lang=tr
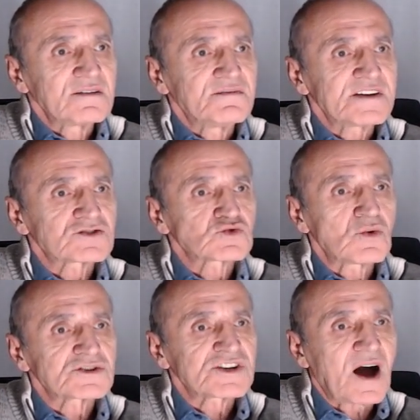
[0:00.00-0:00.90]

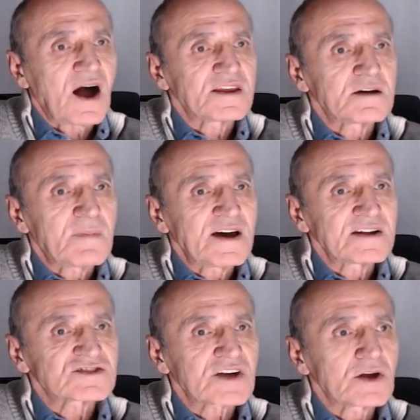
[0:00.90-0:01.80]
Westdeutsche
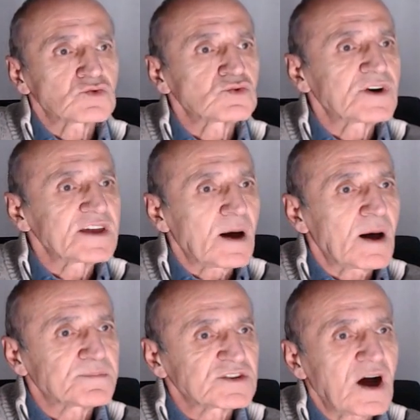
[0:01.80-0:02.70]
Allgemeine Zeitung'a
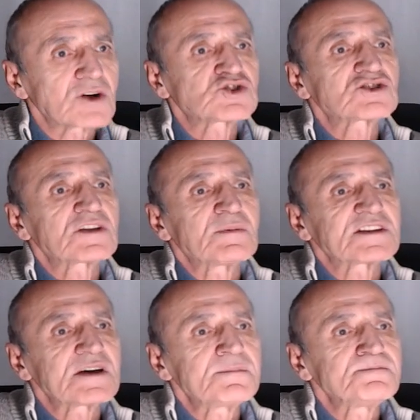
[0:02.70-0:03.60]
yaptığı
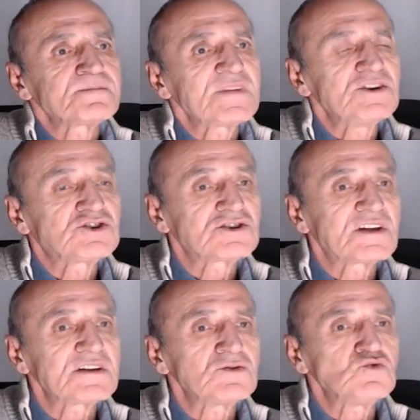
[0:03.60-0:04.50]
açıklamada
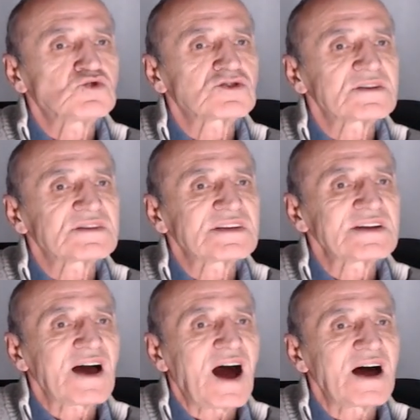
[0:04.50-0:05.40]
işçilerin ücretleri
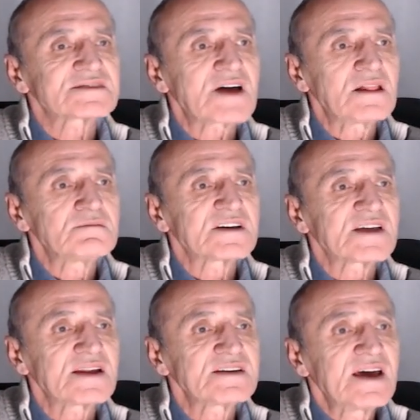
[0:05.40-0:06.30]

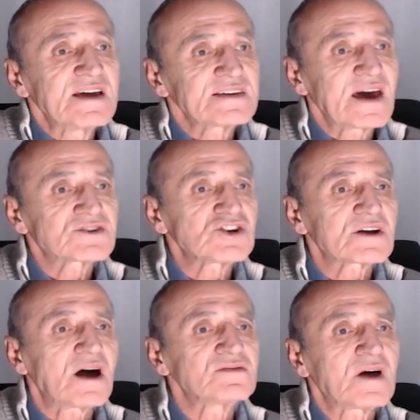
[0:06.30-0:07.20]
azalmadan gerçek
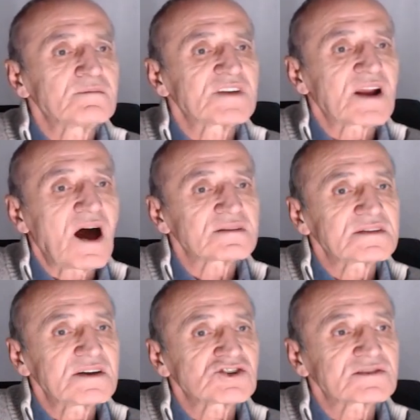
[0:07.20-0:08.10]
anlamda
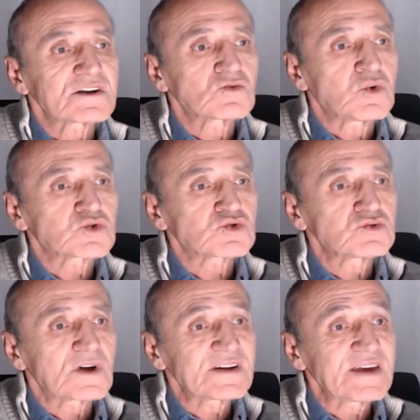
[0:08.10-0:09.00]
rahatlayacakları
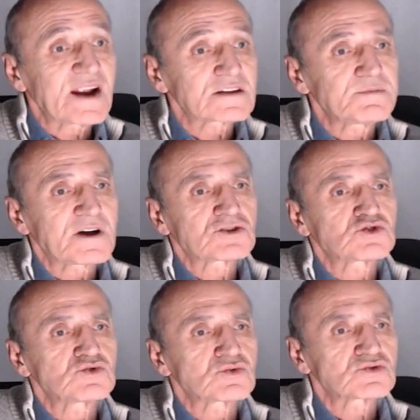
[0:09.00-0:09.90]
koşulları yaratmak
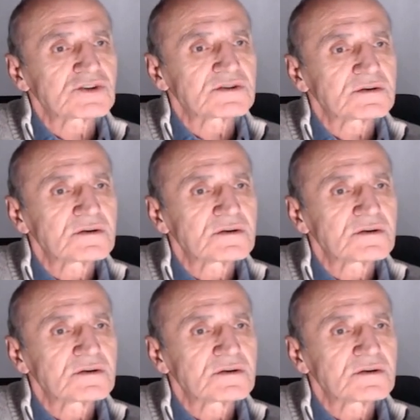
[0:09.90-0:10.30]
istiyoruz dedi.